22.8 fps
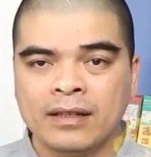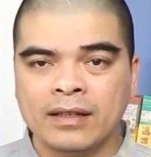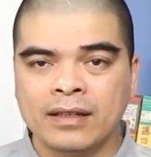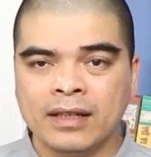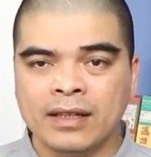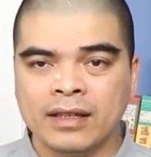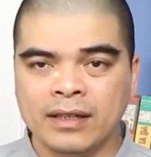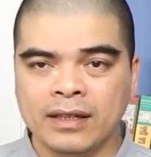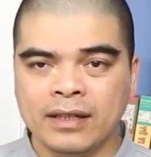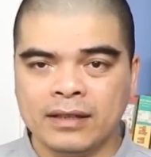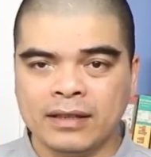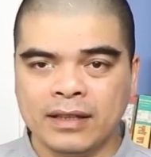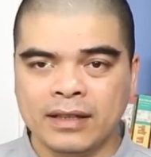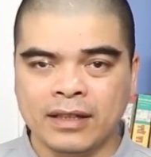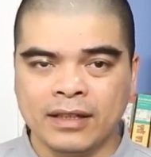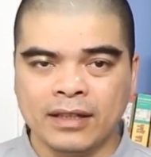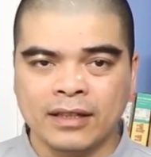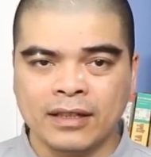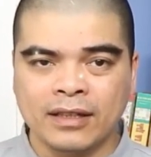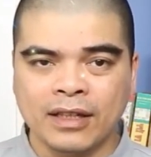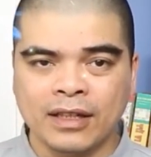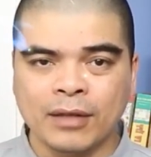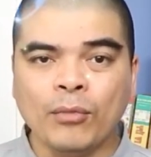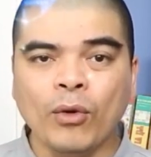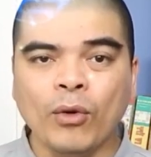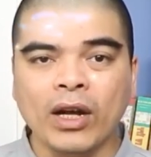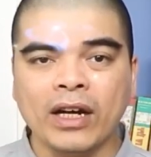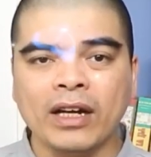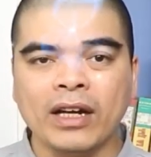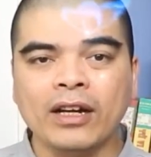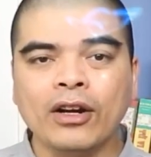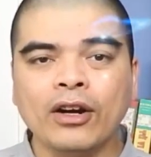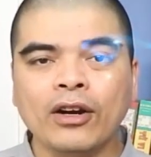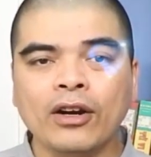thì thì cái
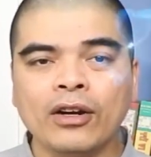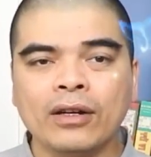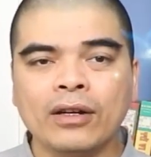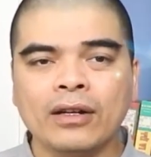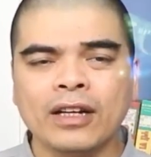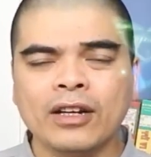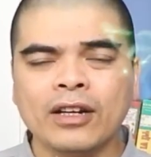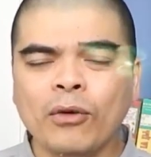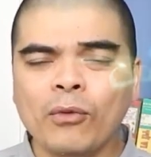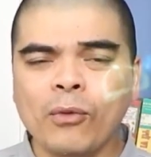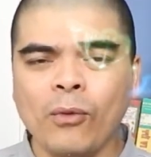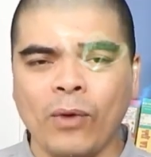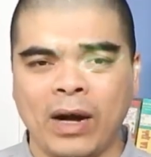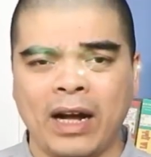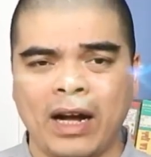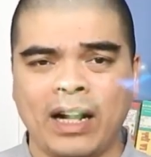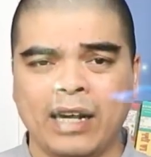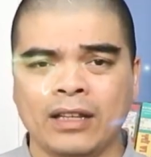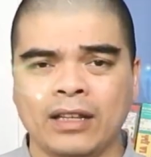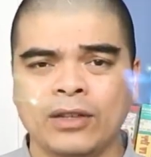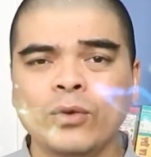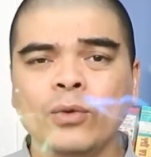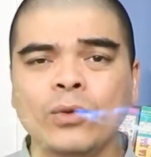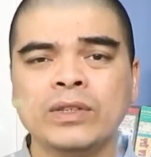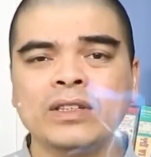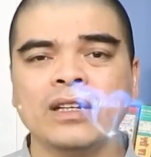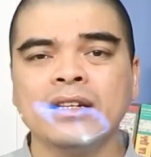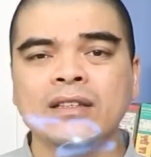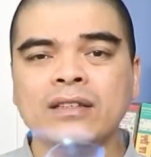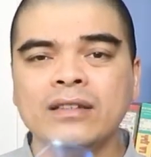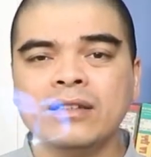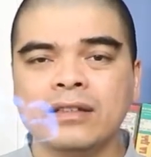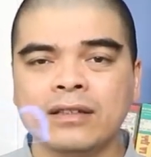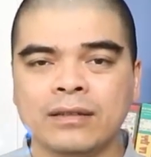mọi cái cái công quả tu
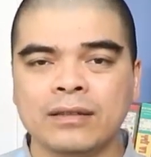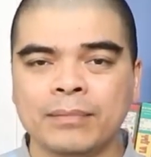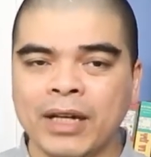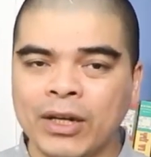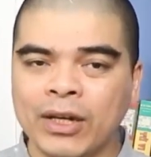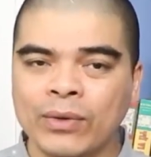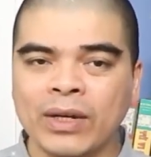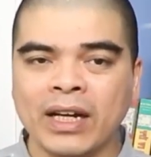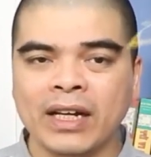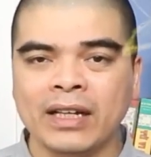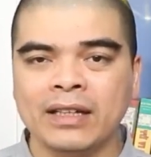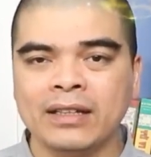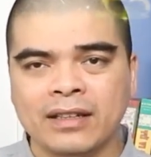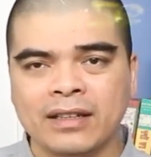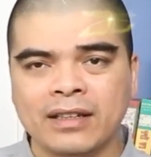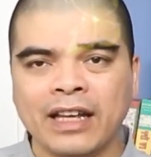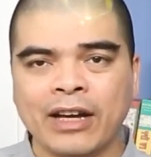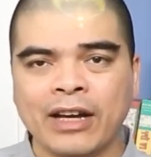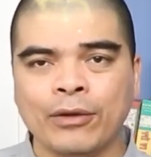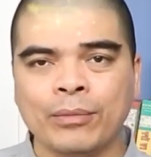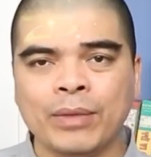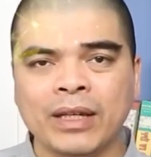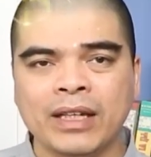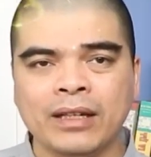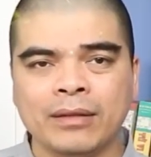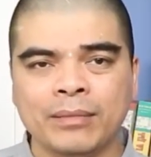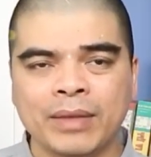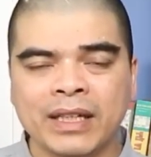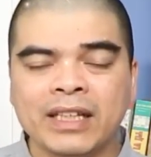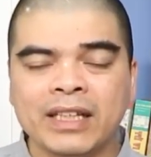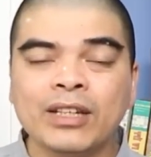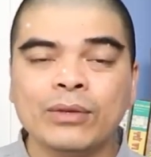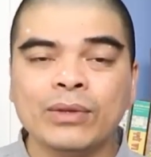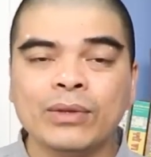dưỡng từ bấy lâu nay thì đều bị
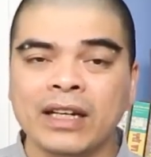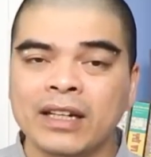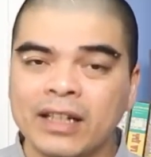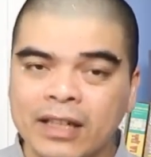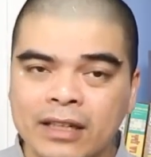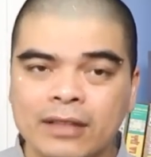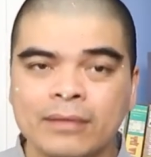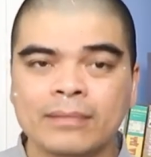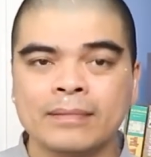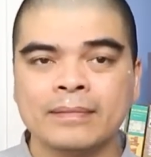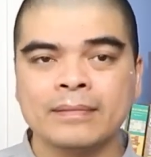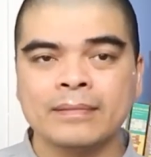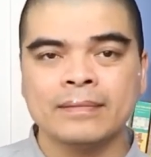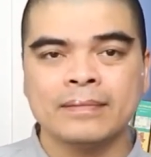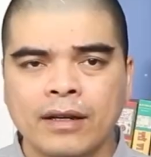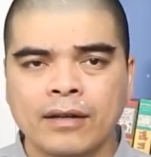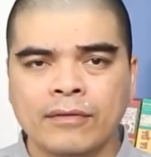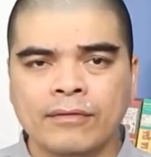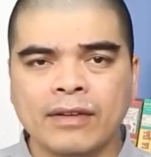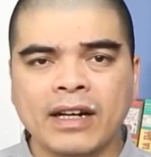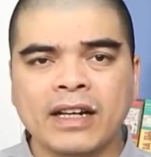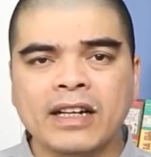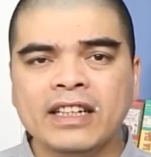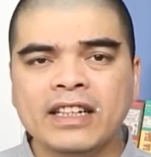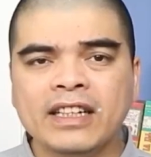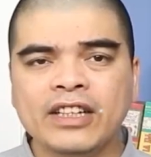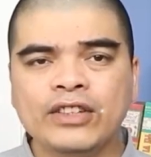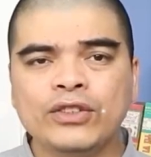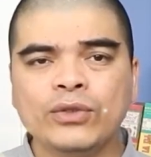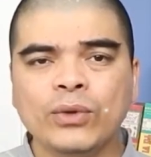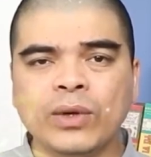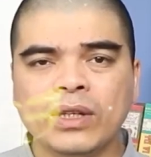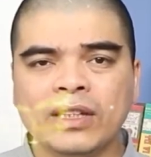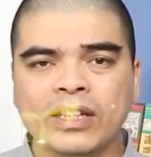bị tiêu tán hết và khi
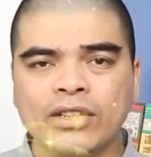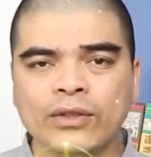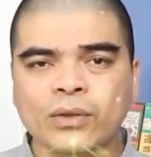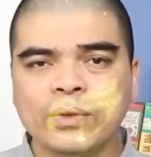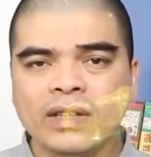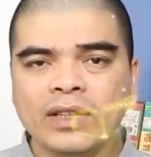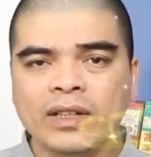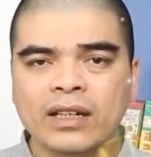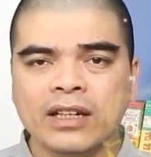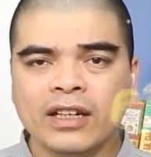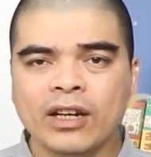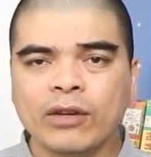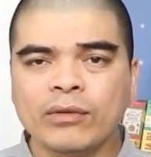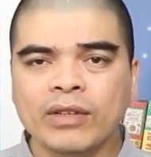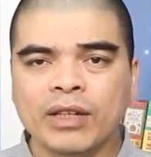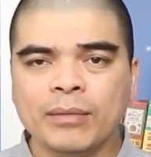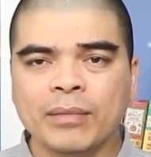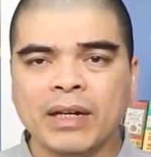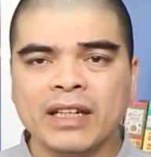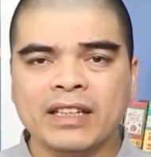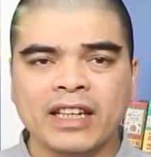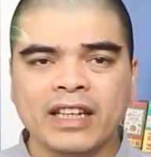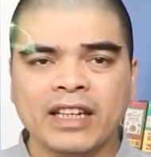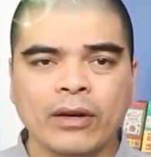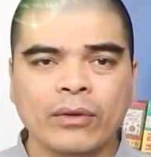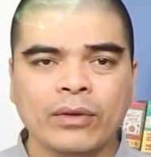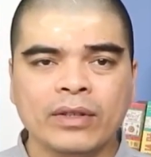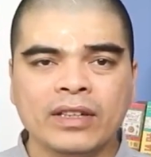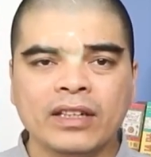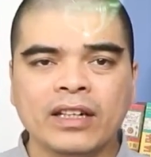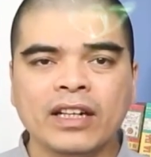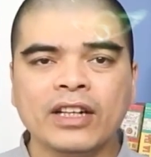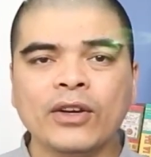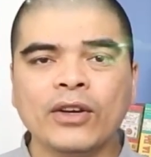đi chùa thì tốt nhất không nên mang theo
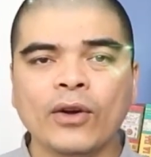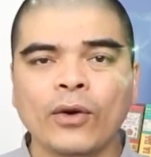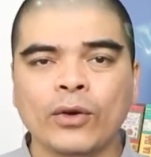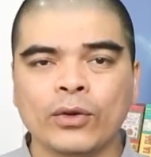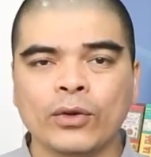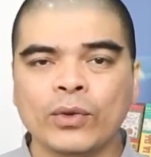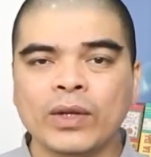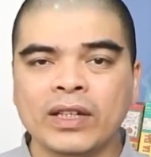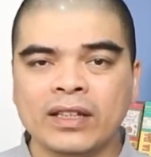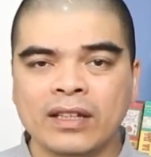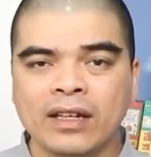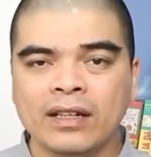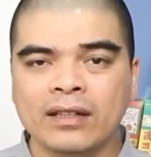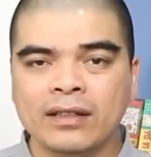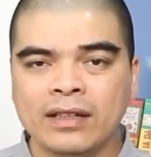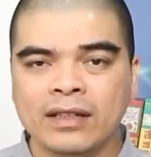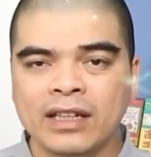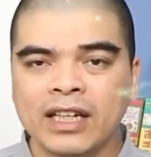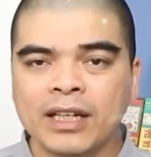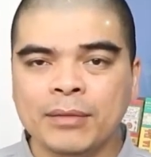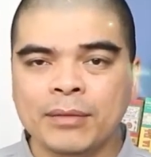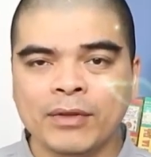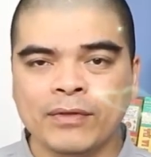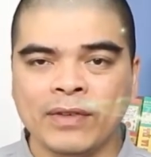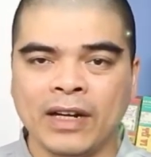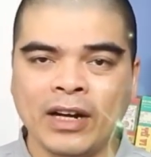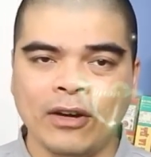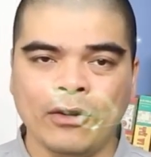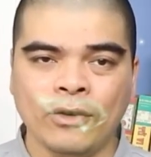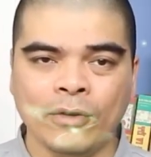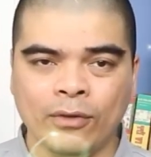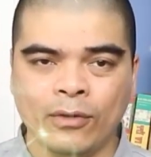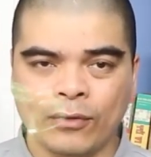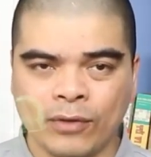những cái đồ tùy thân khi mà
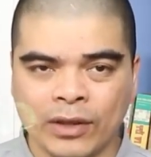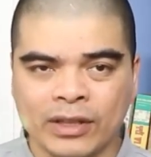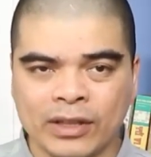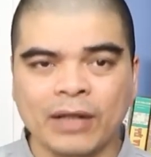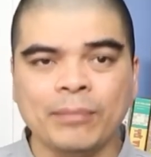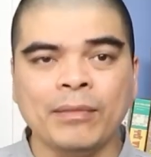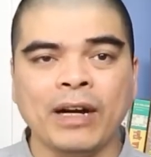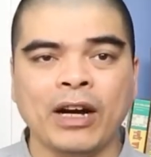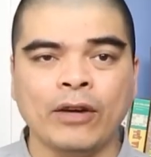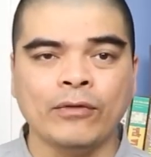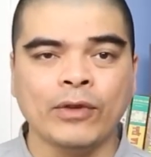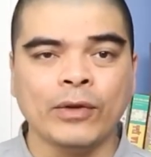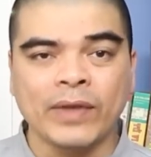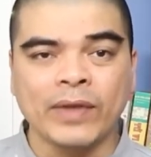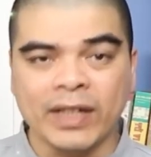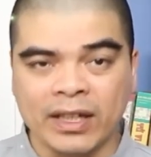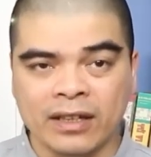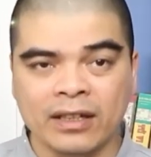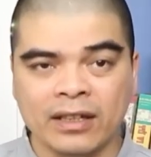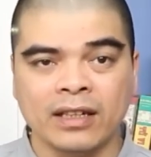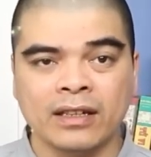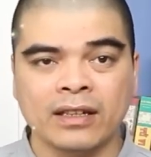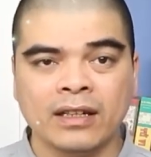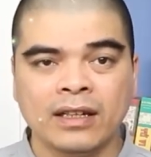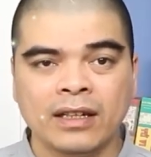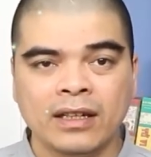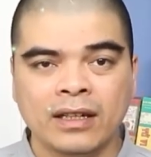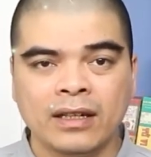vào vào tam bảo vào phật đường